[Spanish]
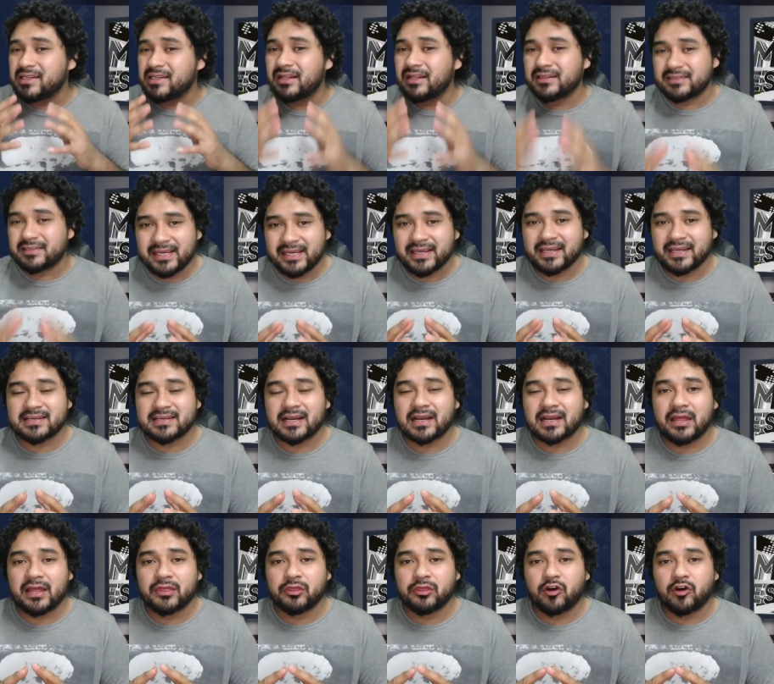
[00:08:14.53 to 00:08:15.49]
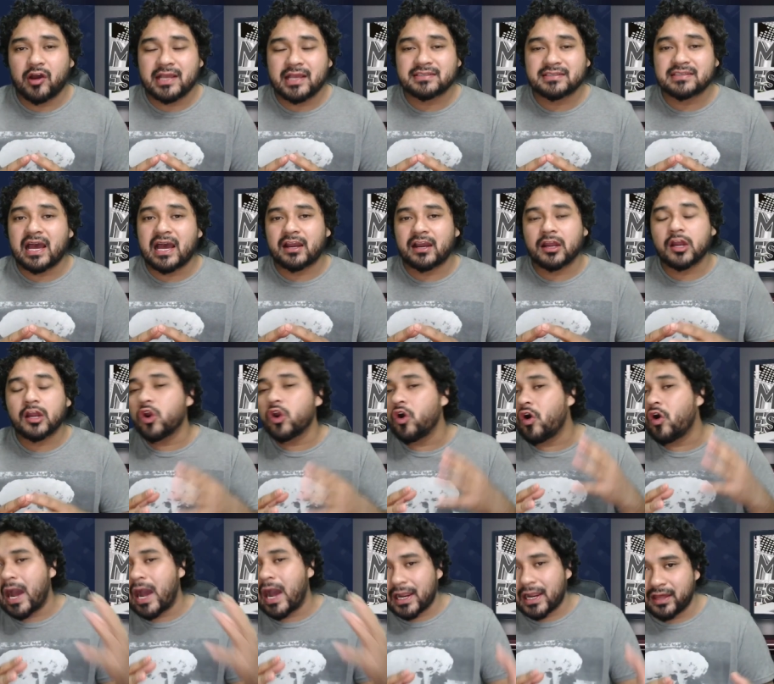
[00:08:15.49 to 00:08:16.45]
sigue sacando a esta
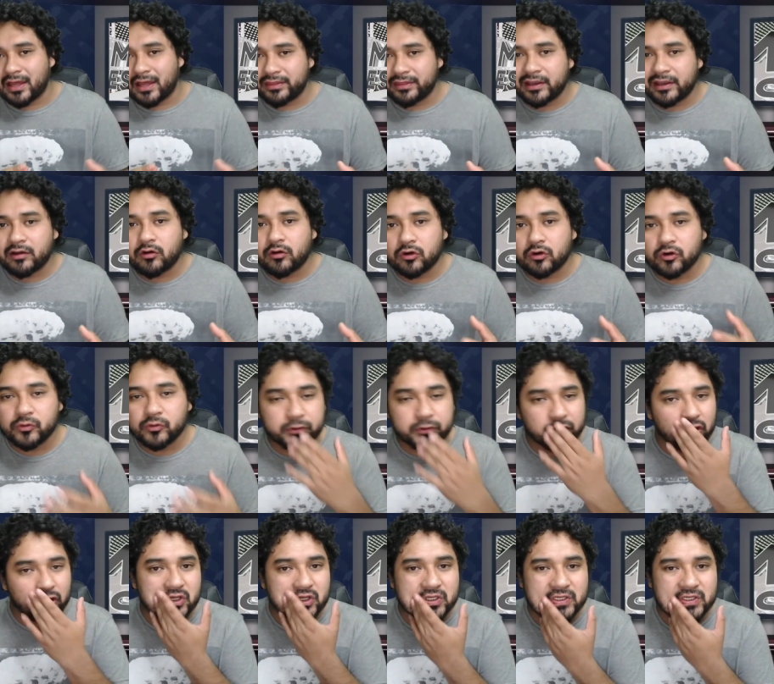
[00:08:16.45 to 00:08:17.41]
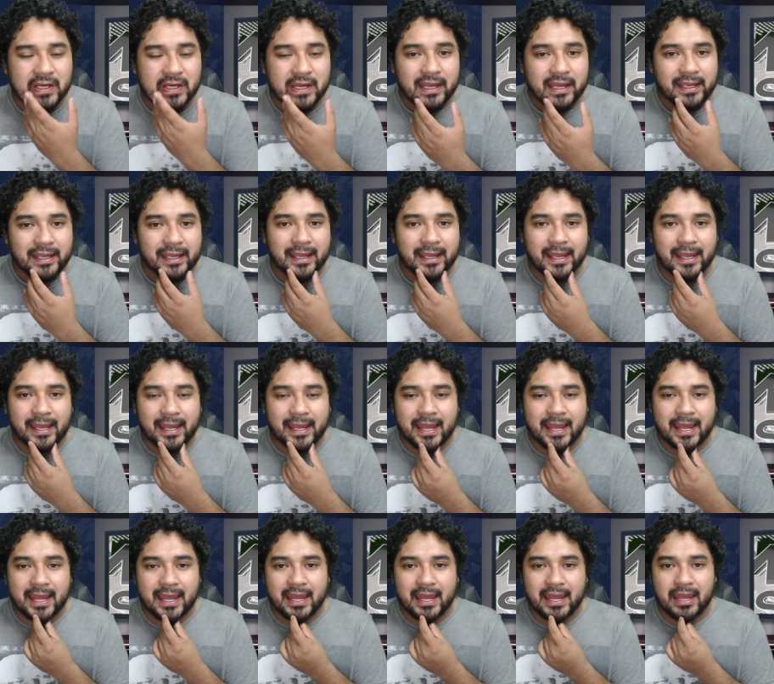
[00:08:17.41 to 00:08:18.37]
cloaca de corruptos
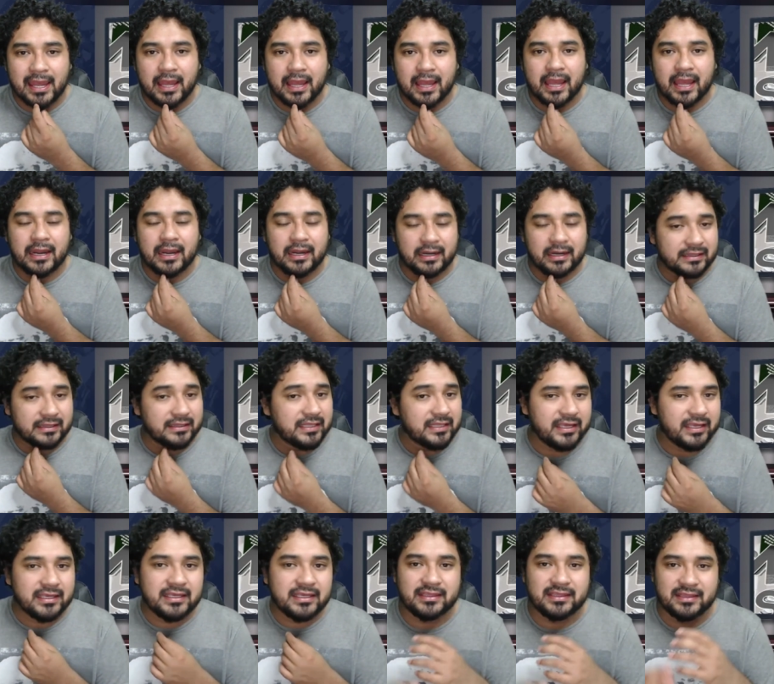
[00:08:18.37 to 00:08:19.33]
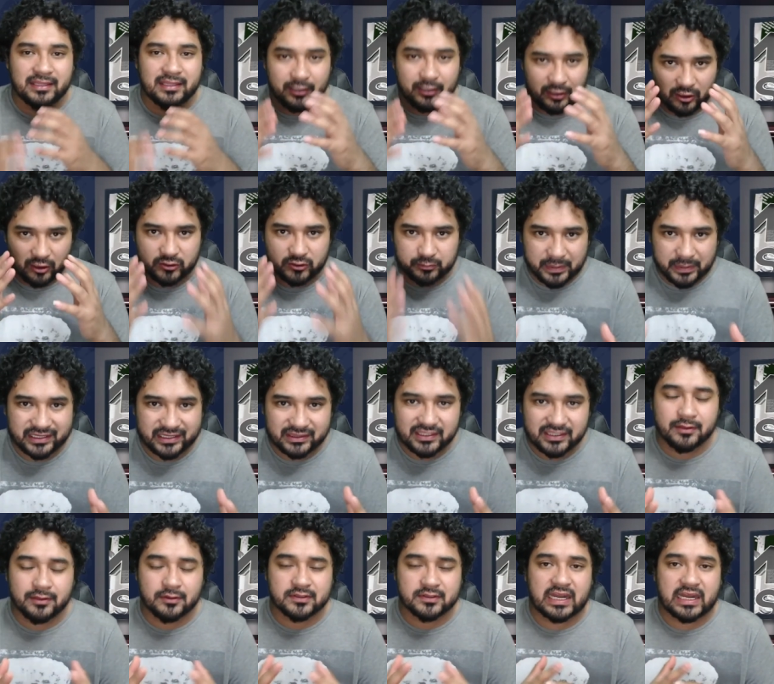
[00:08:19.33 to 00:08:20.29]
eh, y los
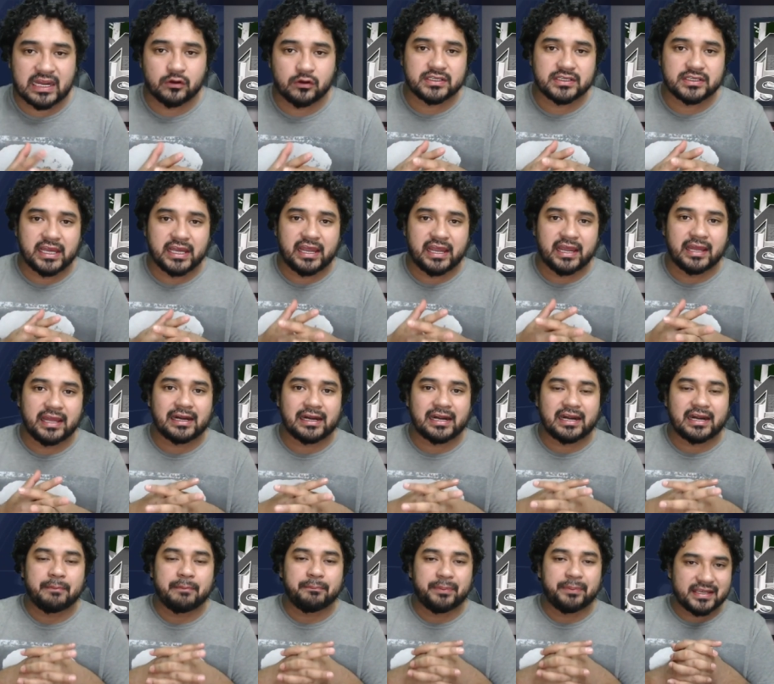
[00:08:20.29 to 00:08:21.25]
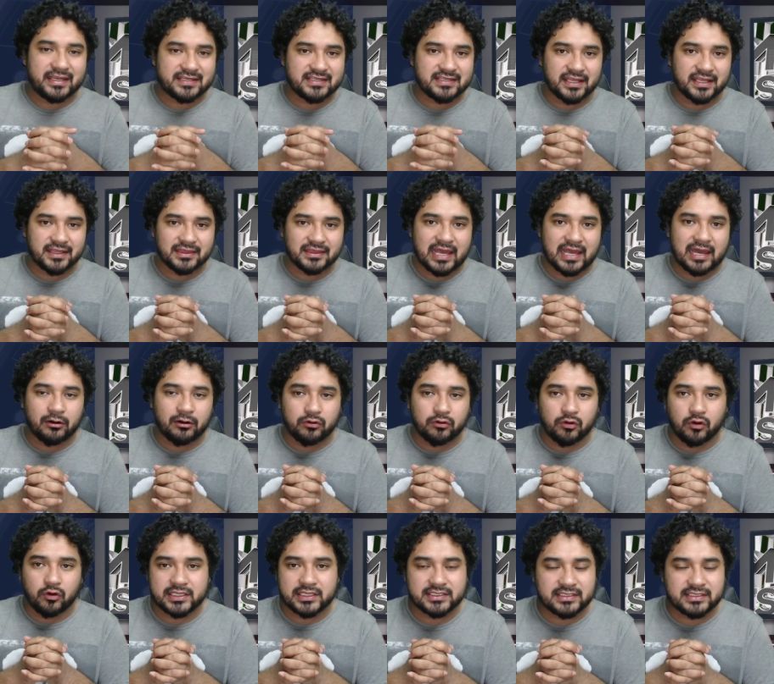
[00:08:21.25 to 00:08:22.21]
partidos a los que representaron
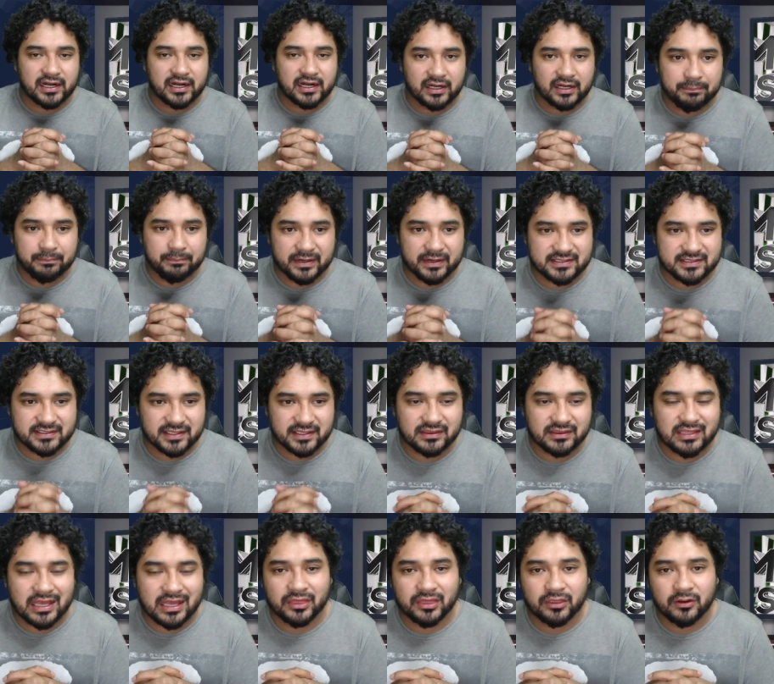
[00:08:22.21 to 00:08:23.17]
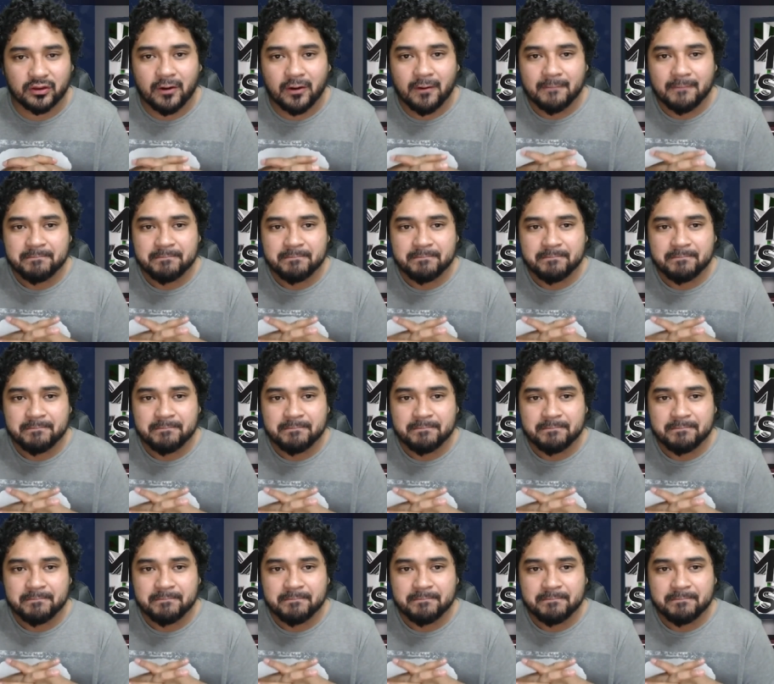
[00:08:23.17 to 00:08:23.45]
o están representando